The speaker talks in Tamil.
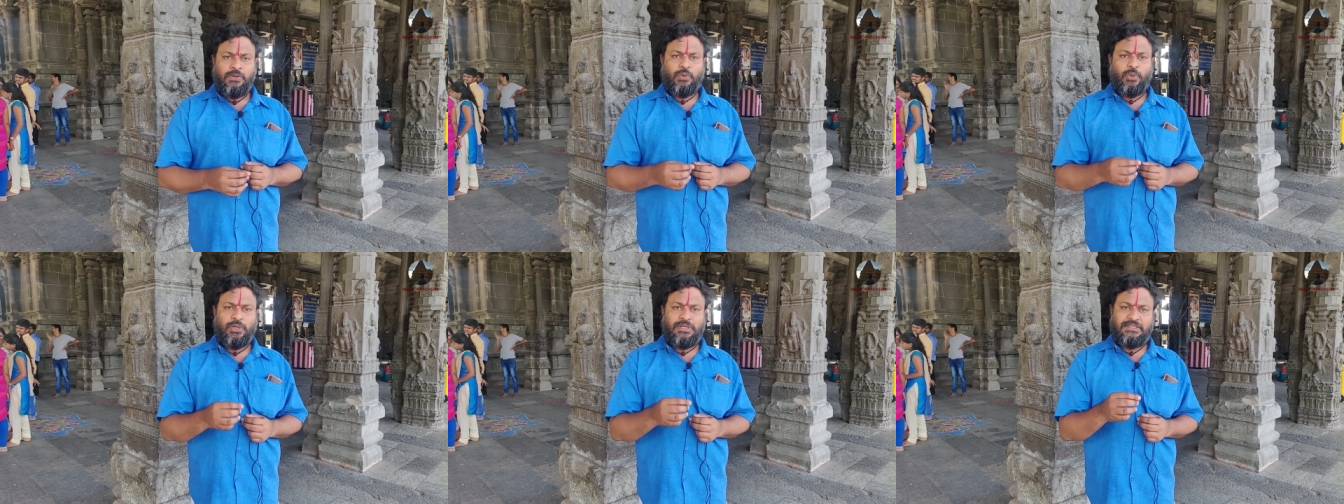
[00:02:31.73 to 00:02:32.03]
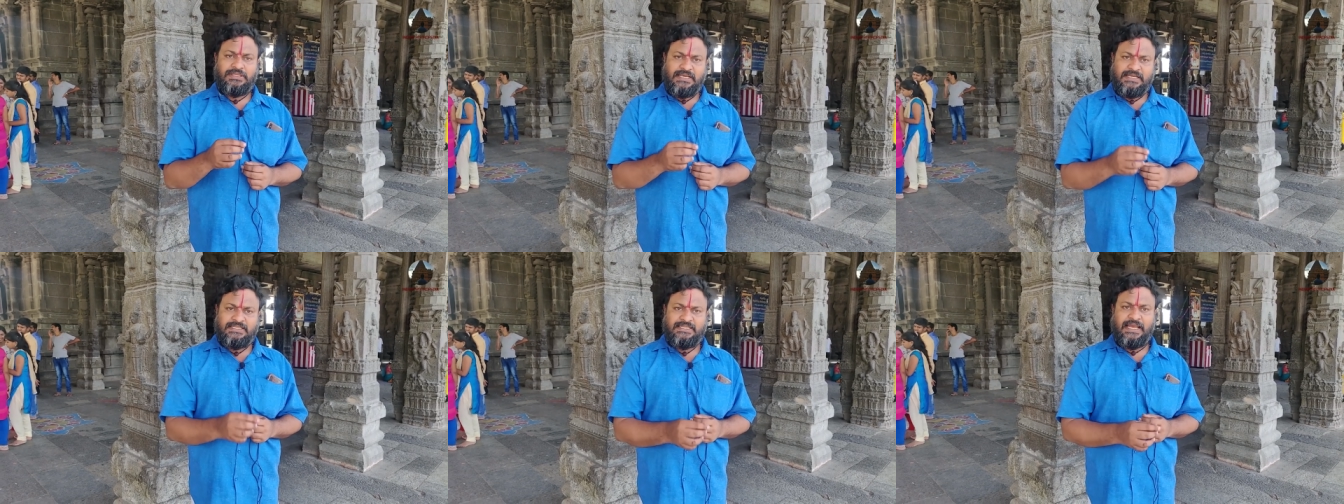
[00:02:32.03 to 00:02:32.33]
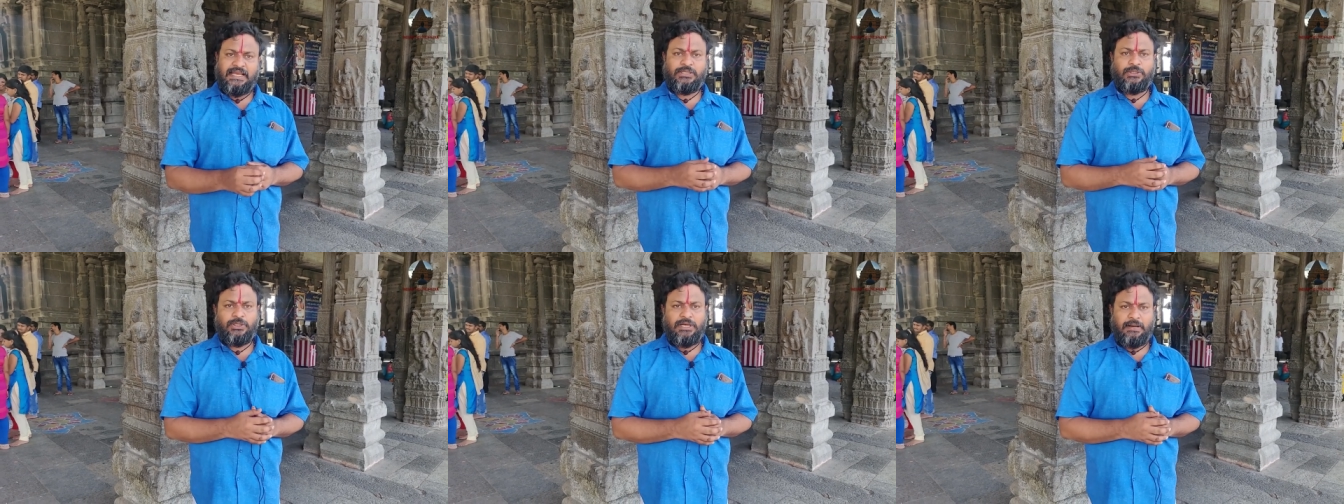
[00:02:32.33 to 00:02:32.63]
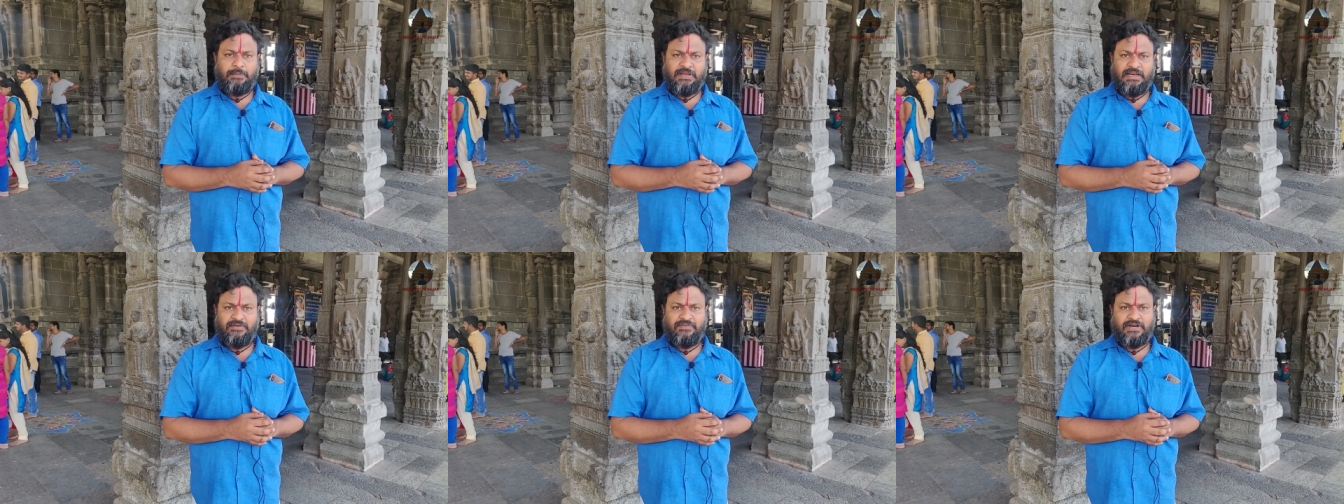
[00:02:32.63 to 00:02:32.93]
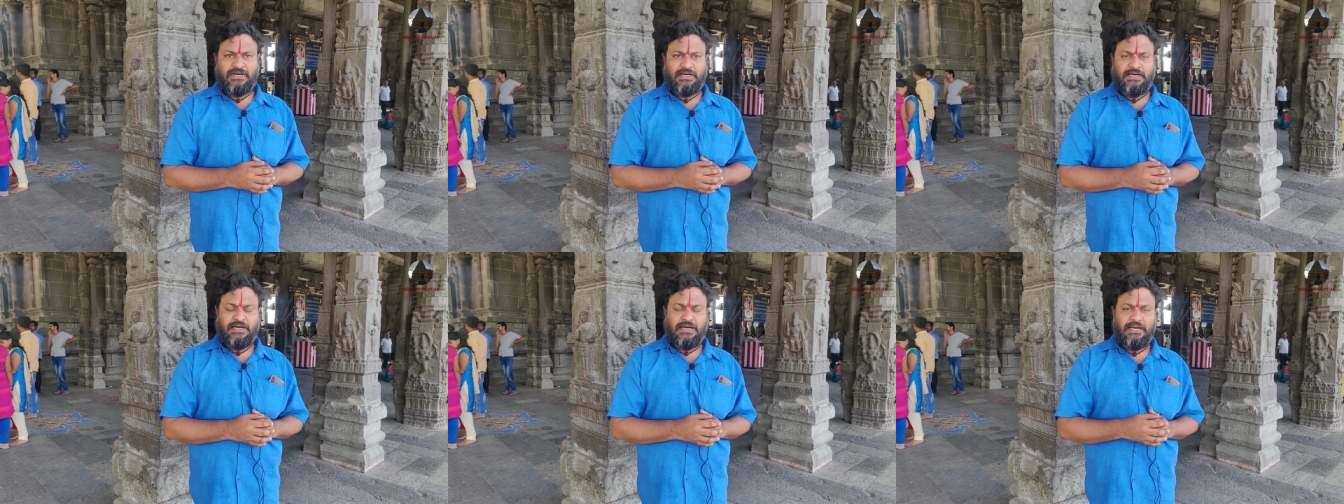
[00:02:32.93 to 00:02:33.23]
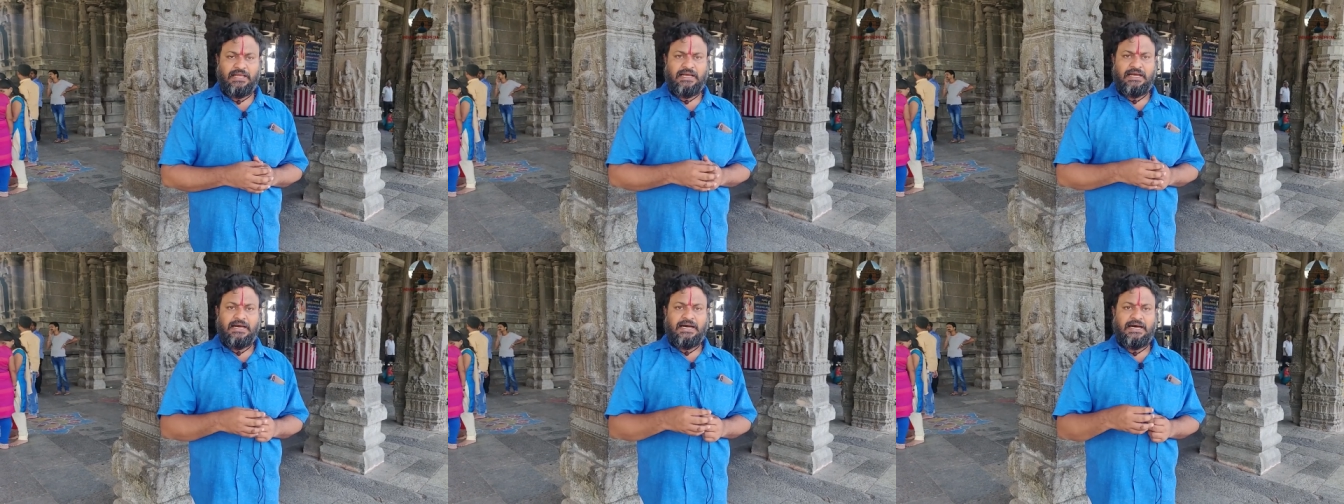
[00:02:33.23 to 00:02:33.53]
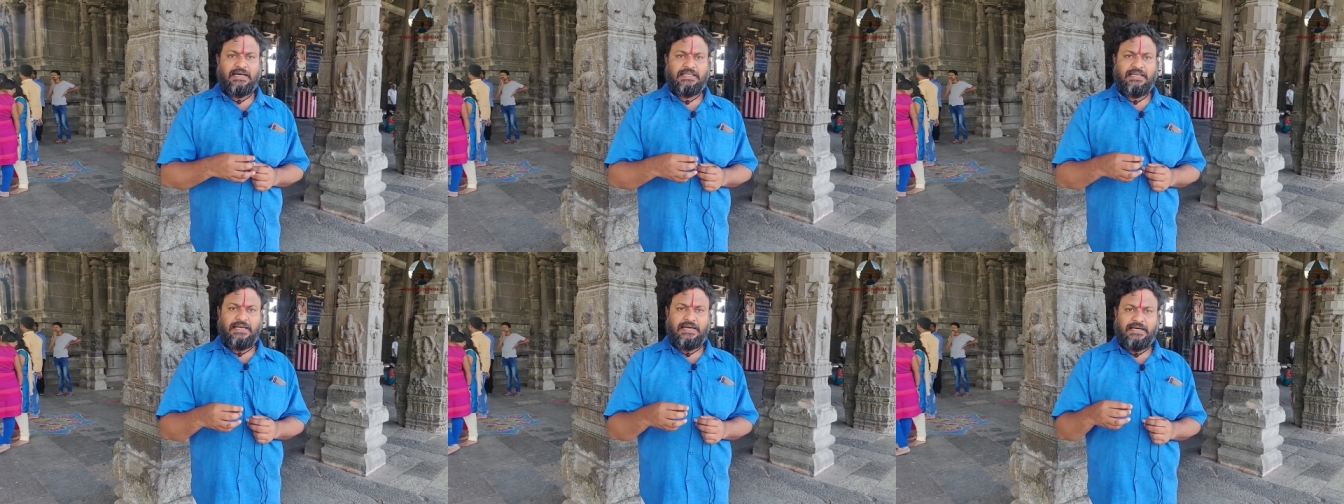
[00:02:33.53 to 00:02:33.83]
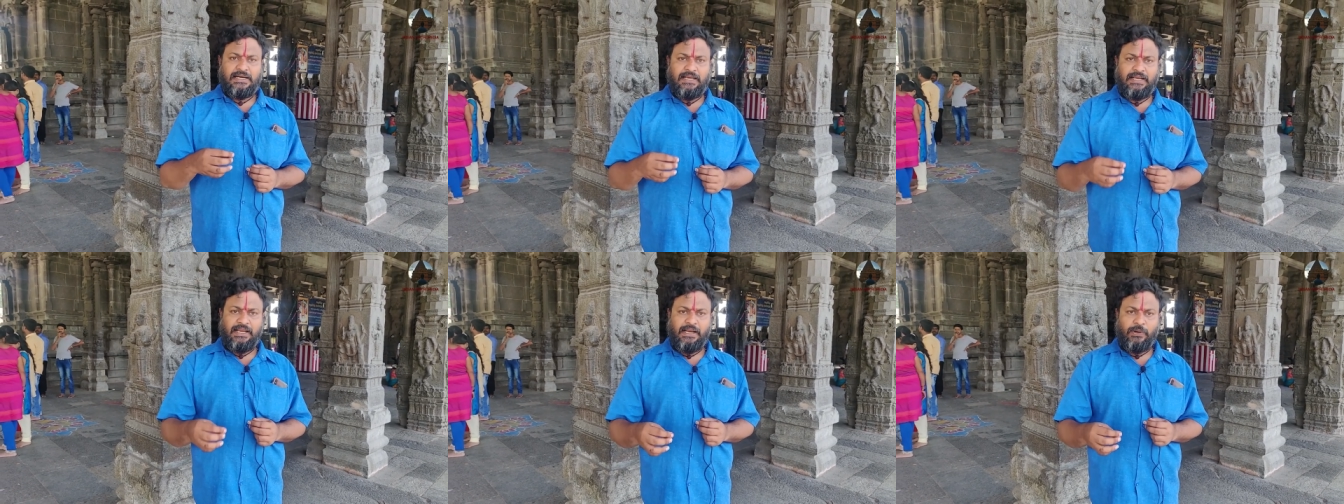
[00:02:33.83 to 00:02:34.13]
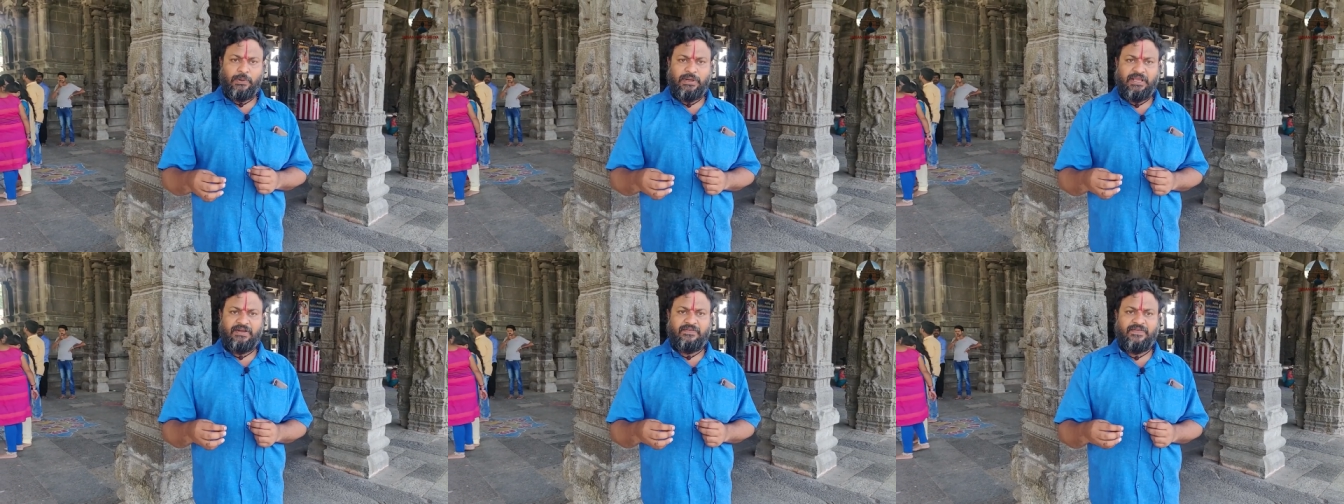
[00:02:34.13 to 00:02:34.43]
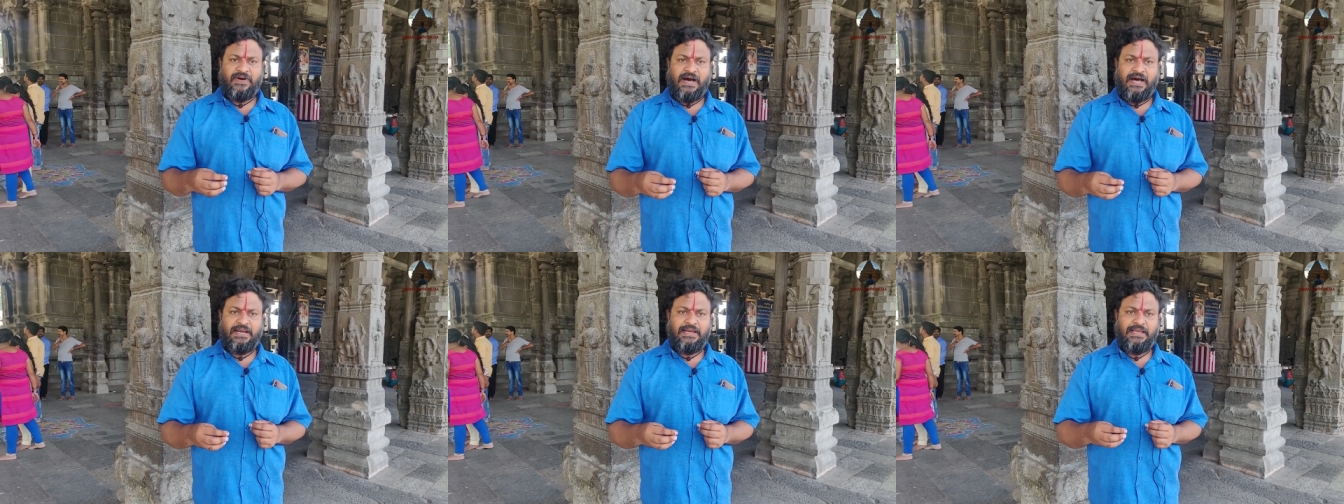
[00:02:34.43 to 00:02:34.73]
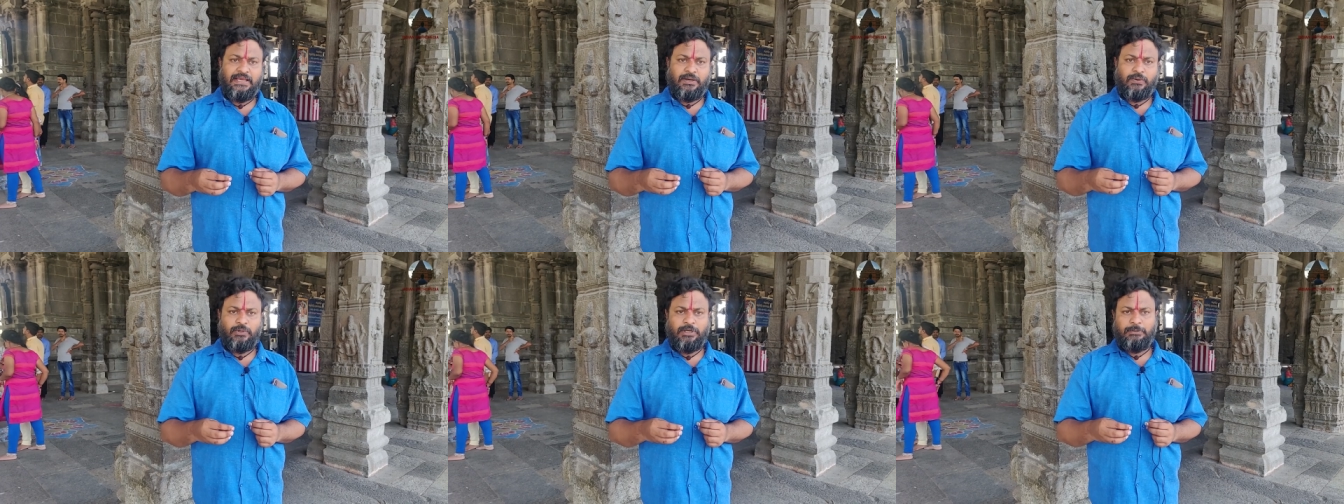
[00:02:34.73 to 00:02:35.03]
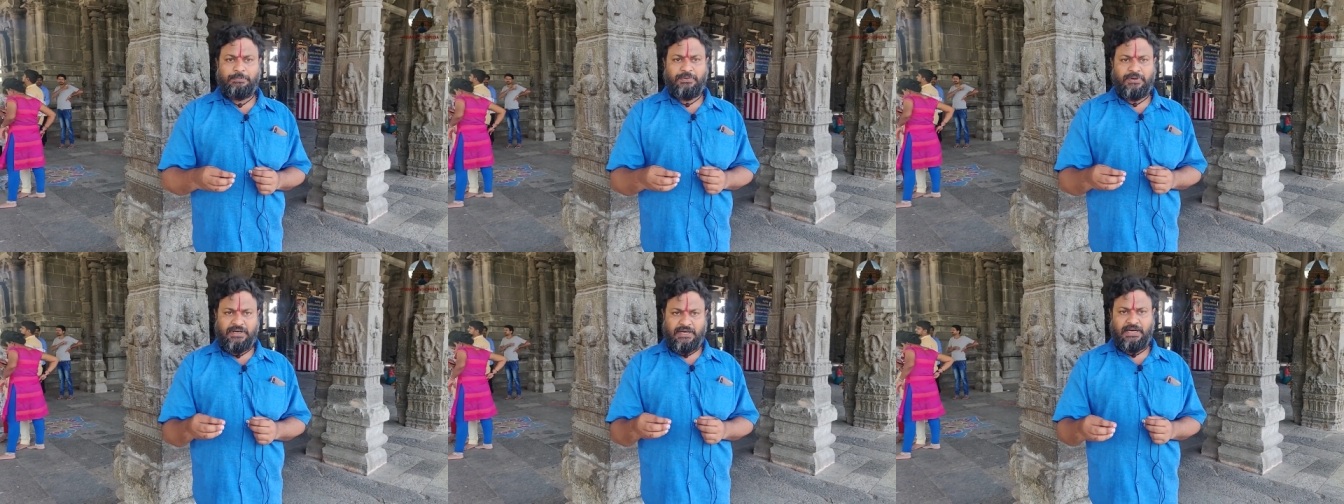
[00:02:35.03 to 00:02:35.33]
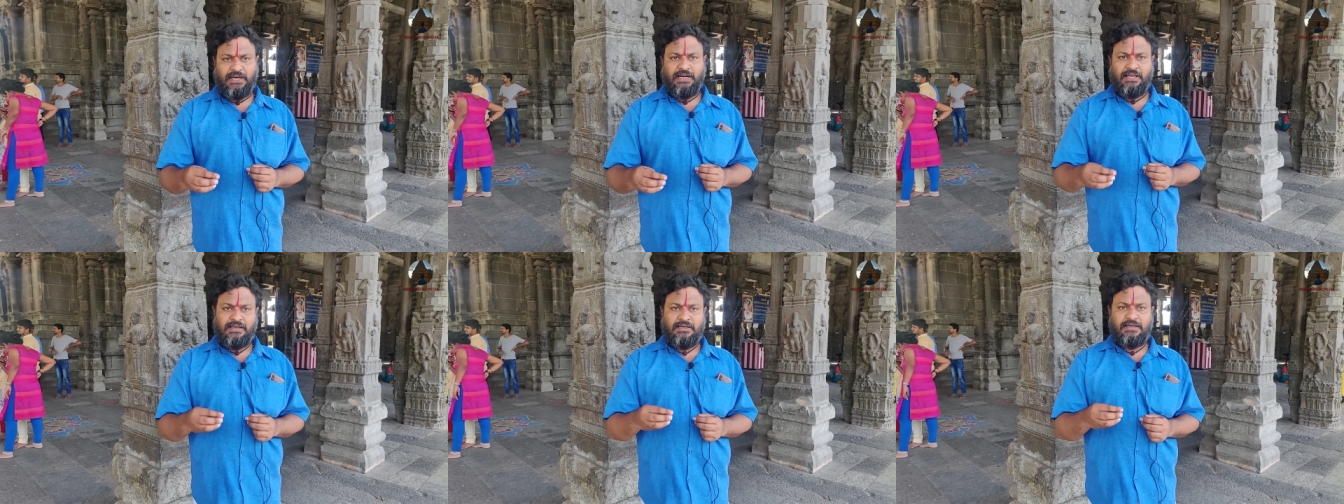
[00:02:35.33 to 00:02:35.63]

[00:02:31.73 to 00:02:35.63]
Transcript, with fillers: குடந்தை சேத்துராமன் அவர்கள் அதுல கிடைக்கக்கூடிய வானியல் குறிப்புகள்